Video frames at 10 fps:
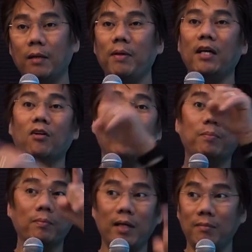na mayroon
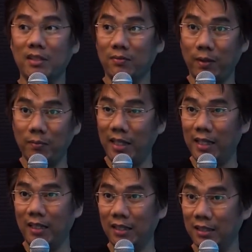ng problema sa
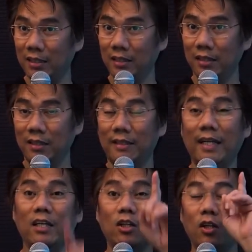family
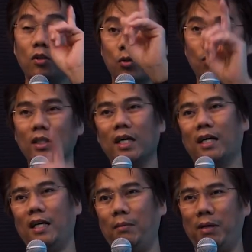na yun yung truth ng
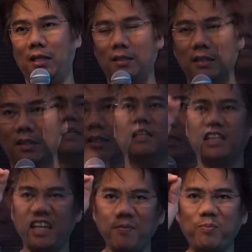kalaban.
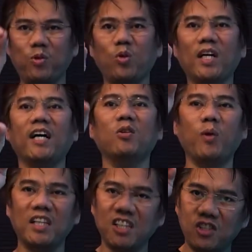Give to God
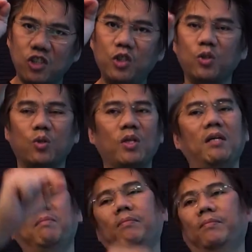what is due to
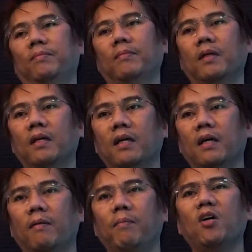Him.
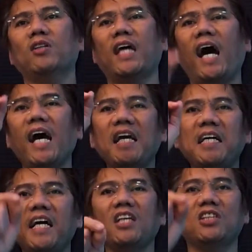Because I
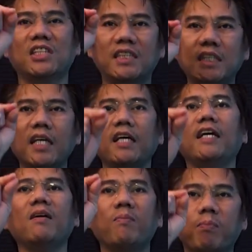hate
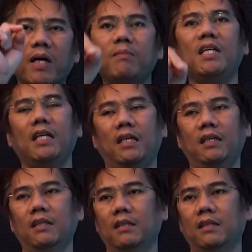seeing family